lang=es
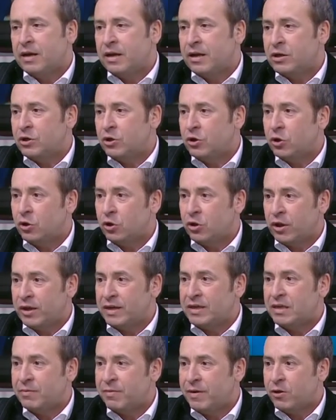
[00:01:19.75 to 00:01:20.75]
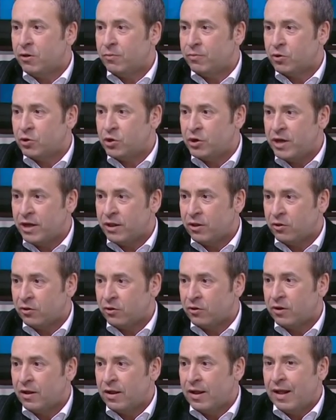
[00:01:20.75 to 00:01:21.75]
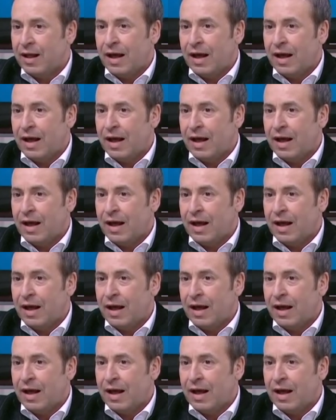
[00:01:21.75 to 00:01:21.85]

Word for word: creció 3,5%.